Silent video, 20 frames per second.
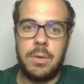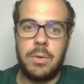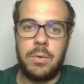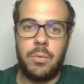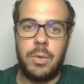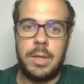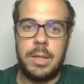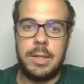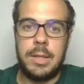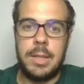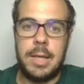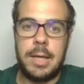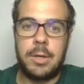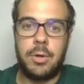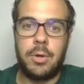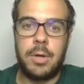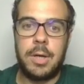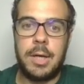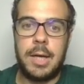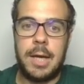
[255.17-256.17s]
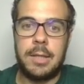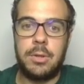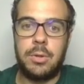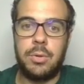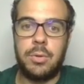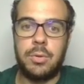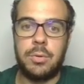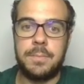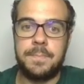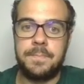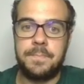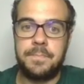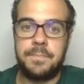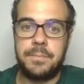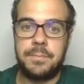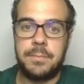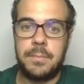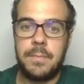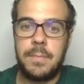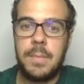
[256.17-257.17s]
Quindi è corretto
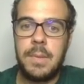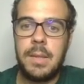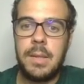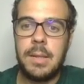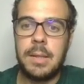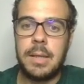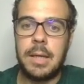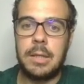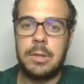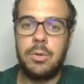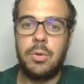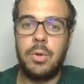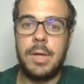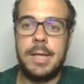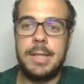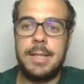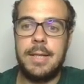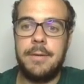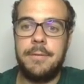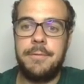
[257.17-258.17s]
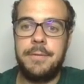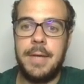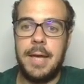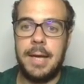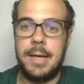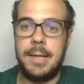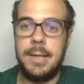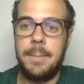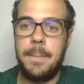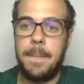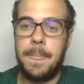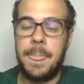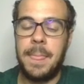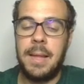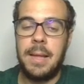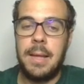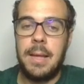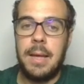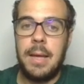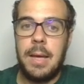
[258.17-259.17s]
catturare di alfiere
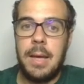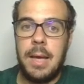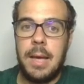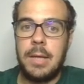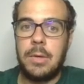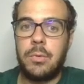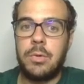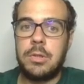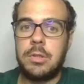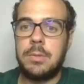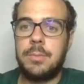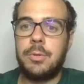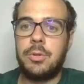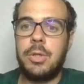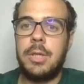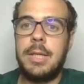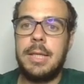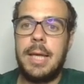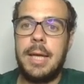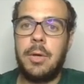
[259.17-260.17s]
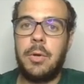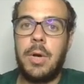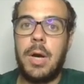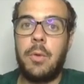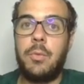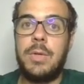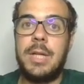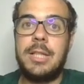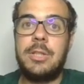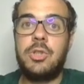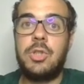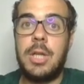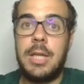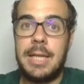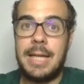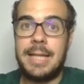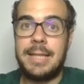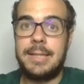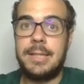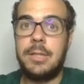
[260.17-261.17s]
e in questo modo il nero ha un
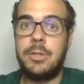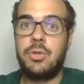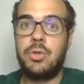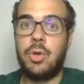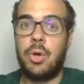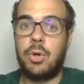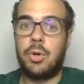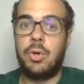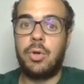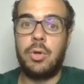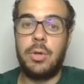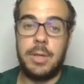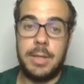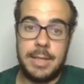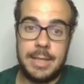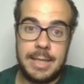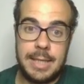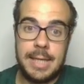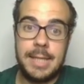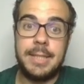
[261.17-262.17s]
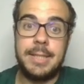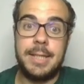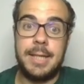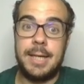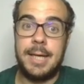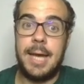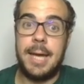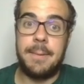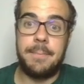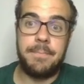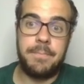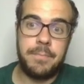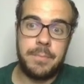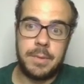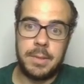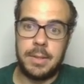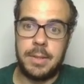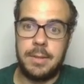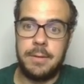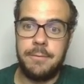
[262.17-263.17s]
eccellente gioco nell'ala di re.
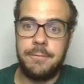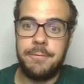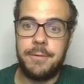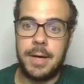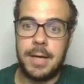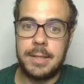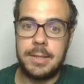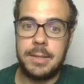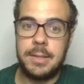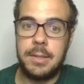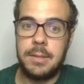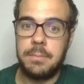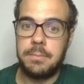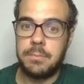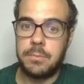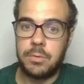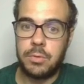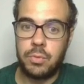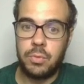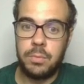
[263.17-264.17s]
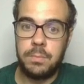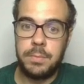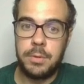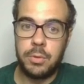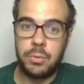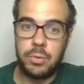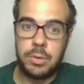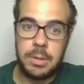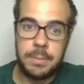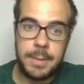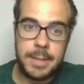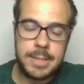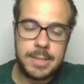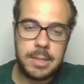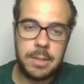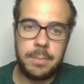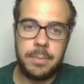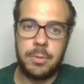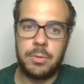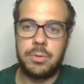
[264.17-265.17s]
Infatti subito tutti i
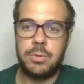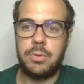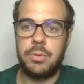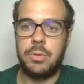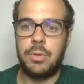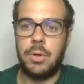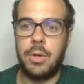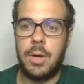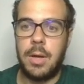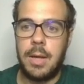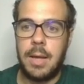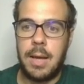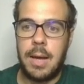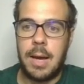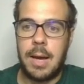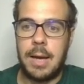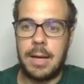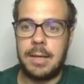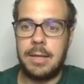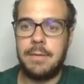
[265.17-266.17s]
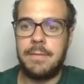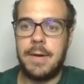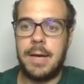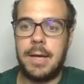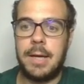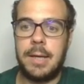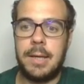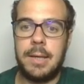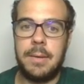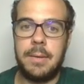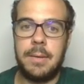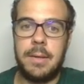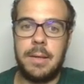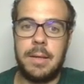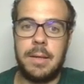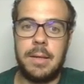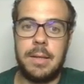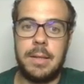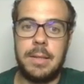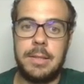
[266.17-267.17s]
pezzi possono arrivare
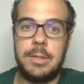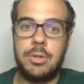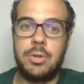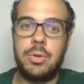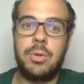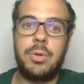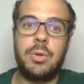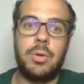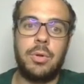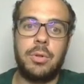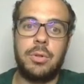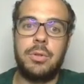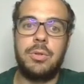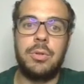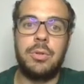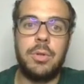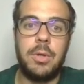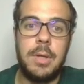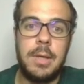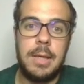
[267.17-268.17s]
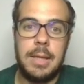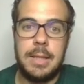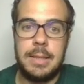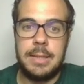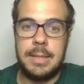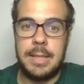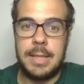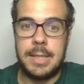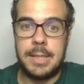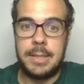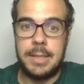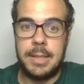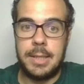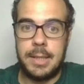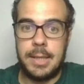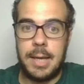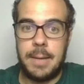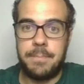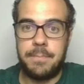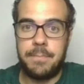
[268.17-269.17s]
eh, in soccorso nell'ala di
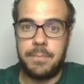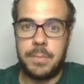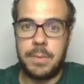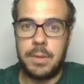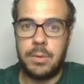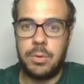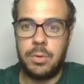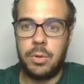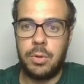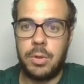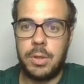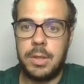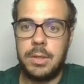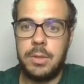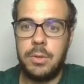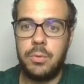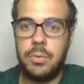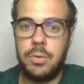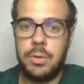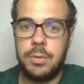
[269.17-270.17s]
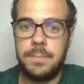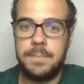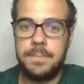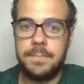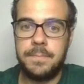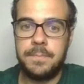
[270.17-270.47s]
re. Torre in D1,